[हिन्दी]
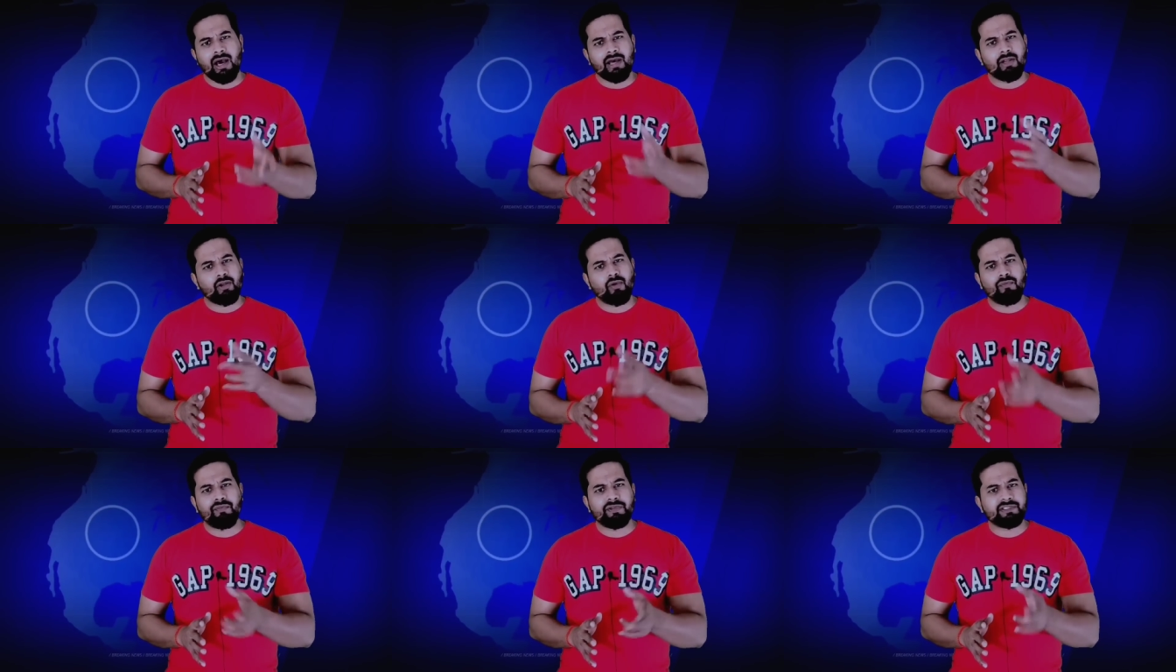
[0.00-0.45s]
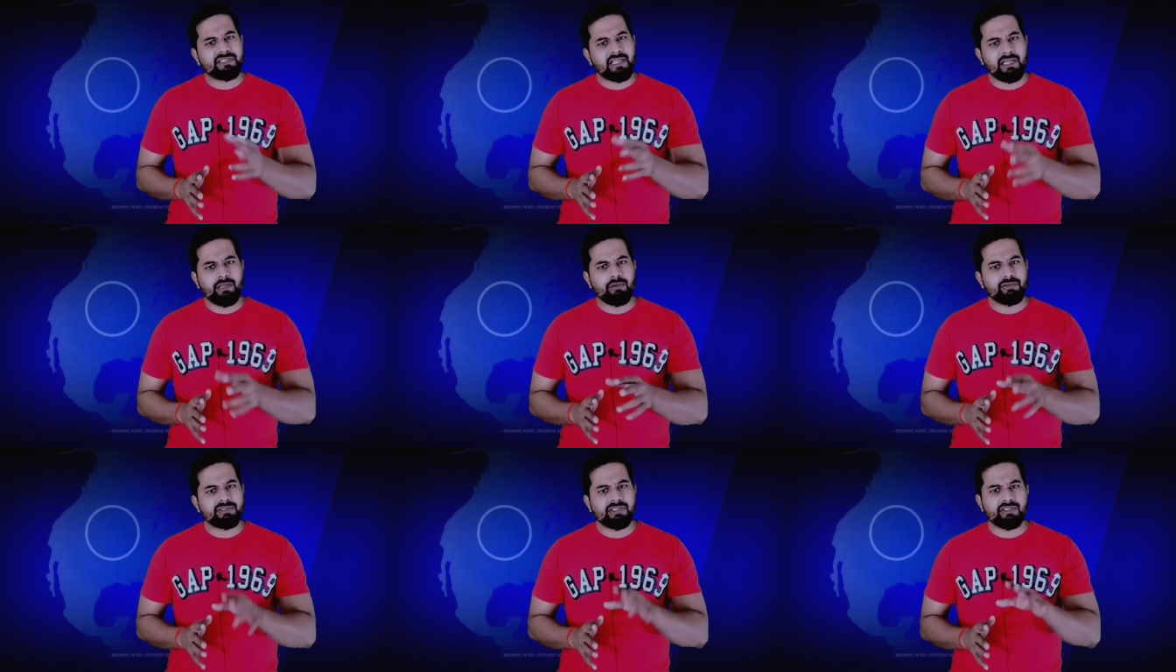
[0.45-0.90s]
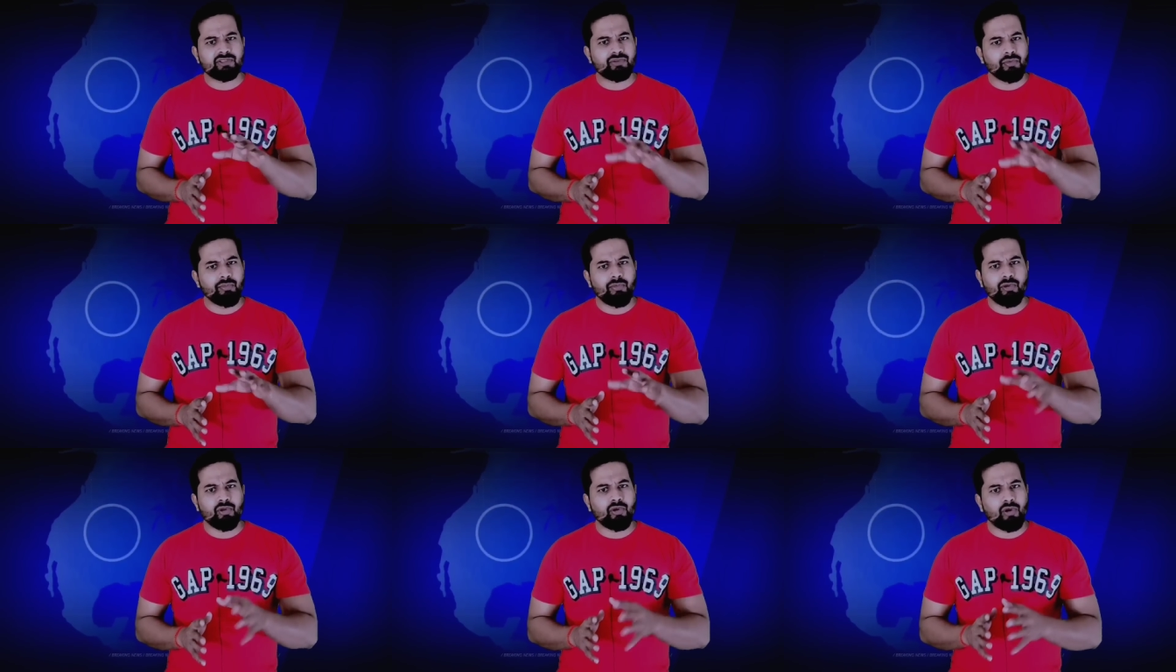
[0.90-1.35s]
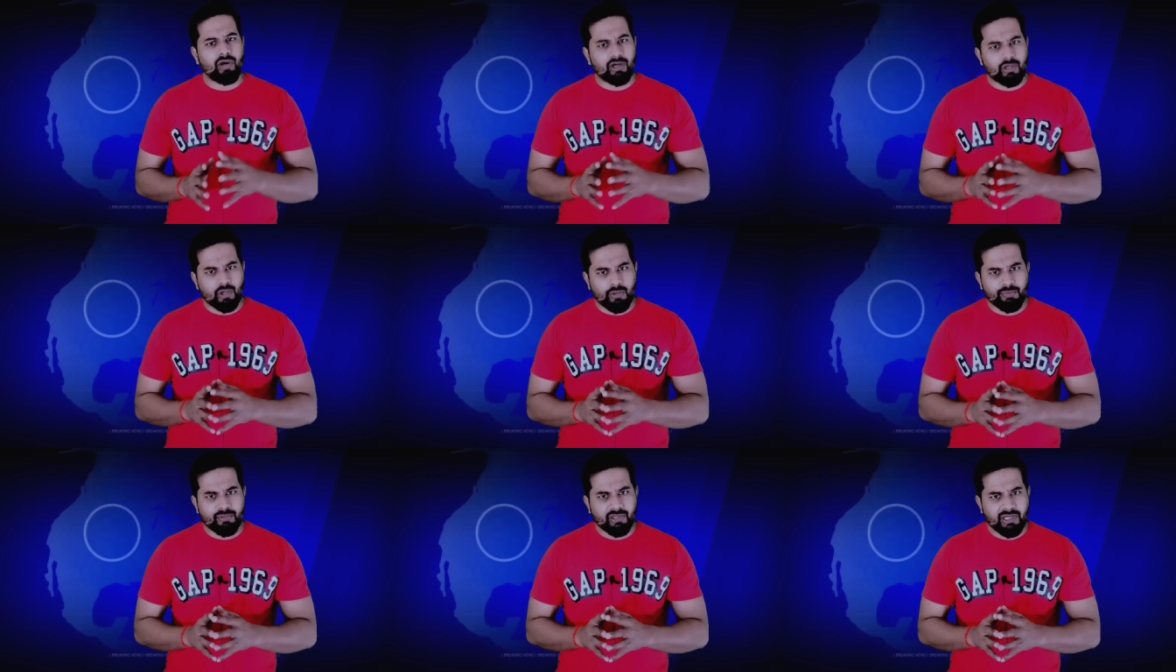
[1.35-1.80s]
अनऑफिशियली उसने सुम्बुल को
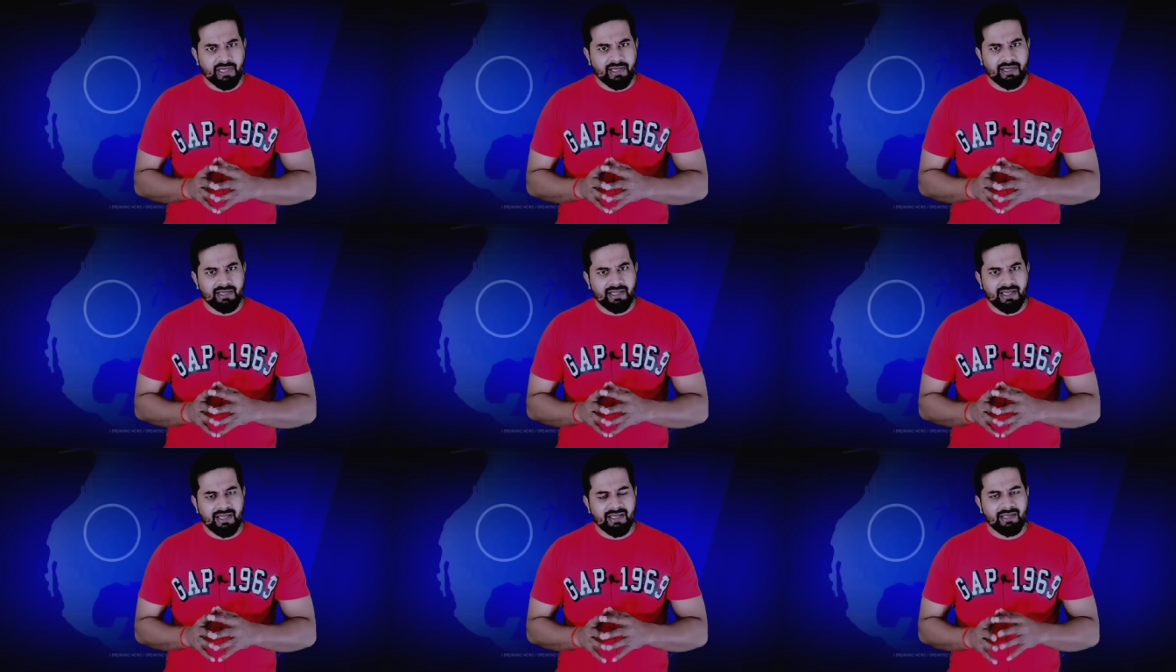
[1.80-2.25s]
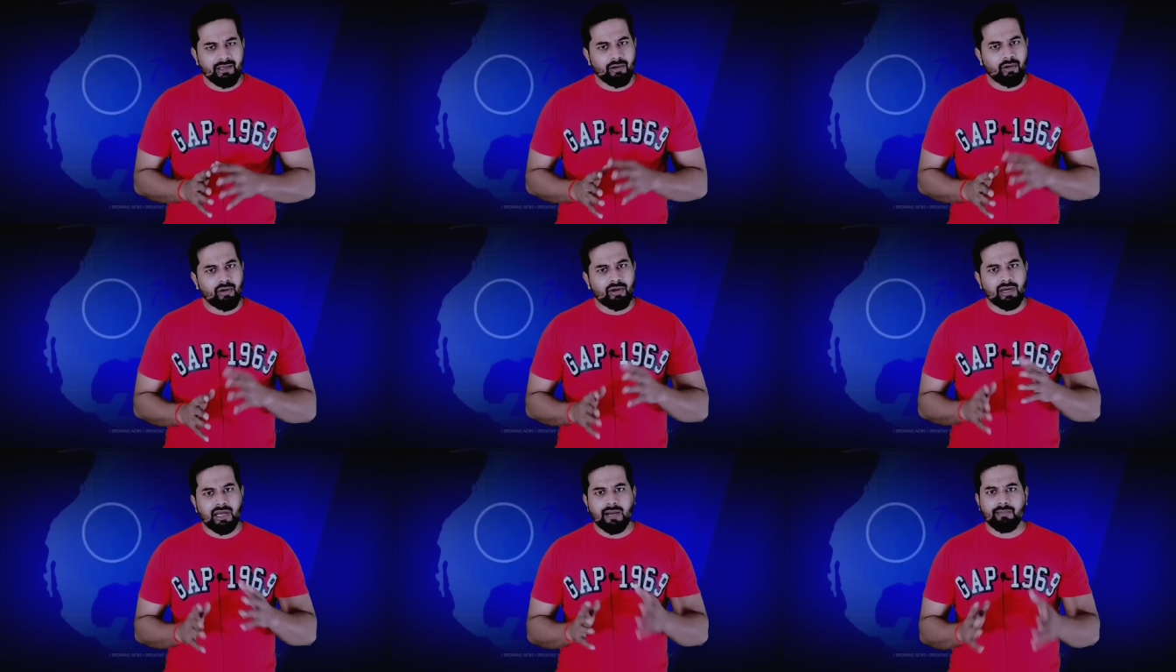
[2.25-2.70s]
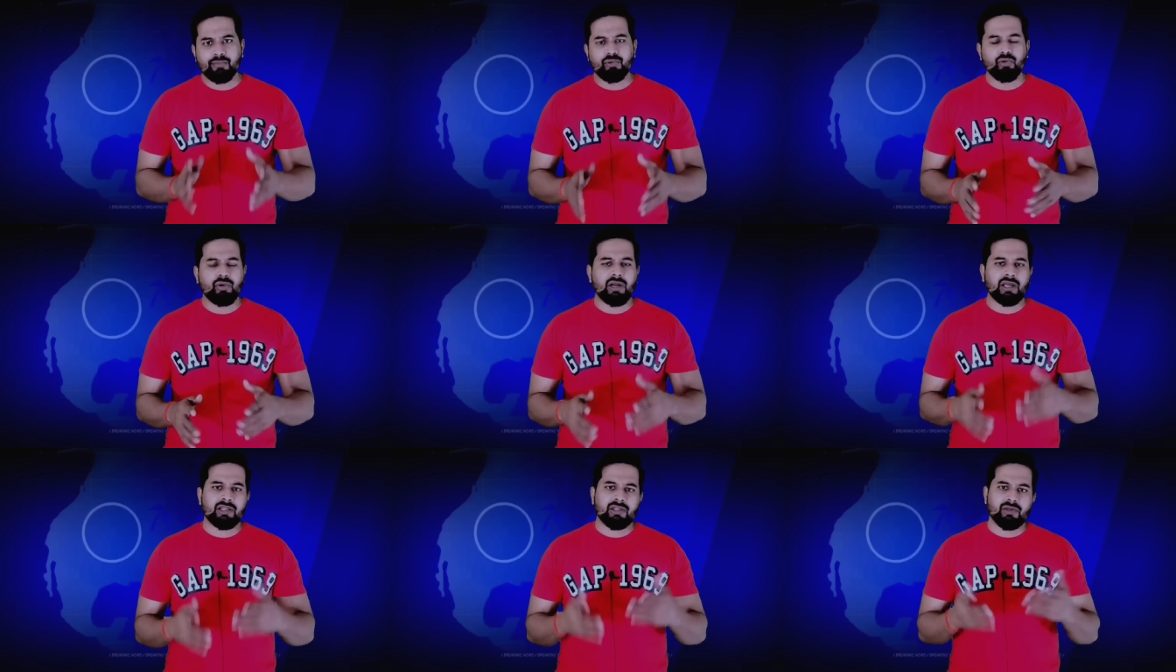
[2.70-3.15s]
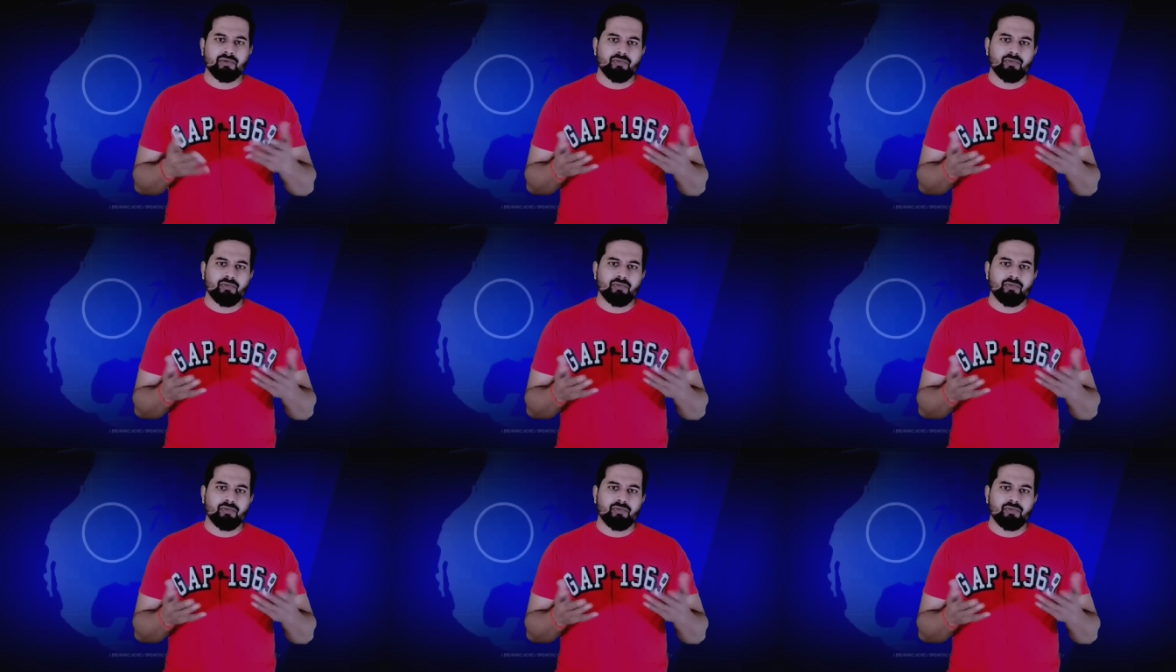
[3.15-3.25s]
अडॉप्ट कर लिया है और अब्दू का